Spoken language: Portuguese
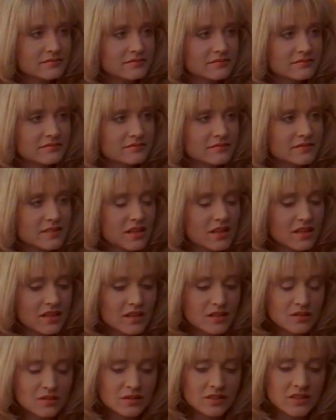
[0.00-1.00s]
lugar, certo?
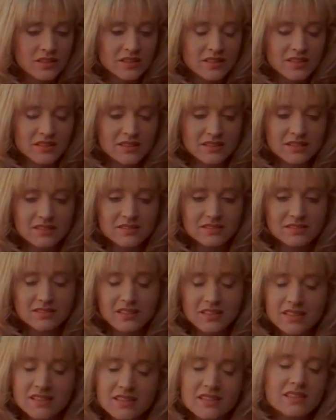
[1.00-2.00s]
Bom,
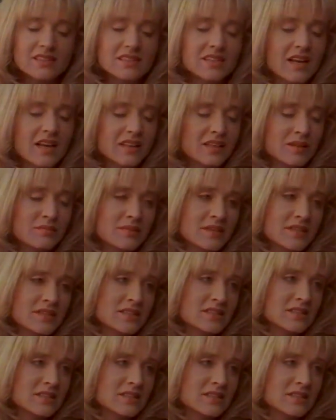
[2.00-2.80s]
não é bem sobre